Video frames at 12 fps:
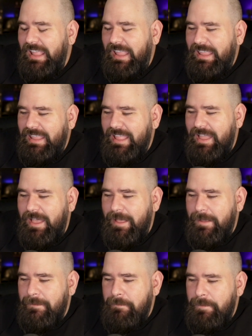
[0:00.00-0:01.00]
Y
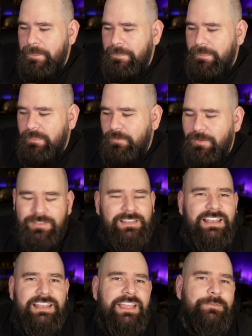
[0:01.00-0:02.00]
ah, cuando de
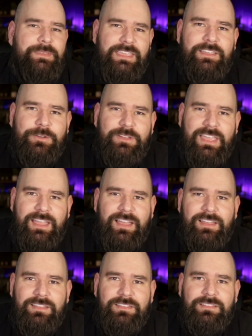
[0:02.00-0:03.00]
la nada mi hijo
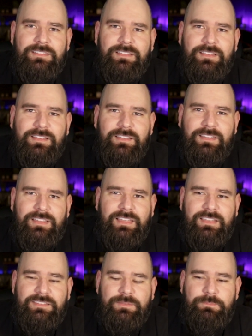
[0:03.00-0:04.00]
llega
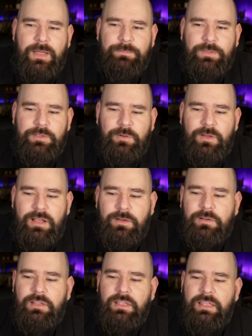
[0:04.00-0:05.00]
y dice, papi, yo lo
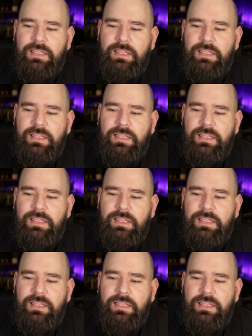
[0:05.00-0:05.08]
hago.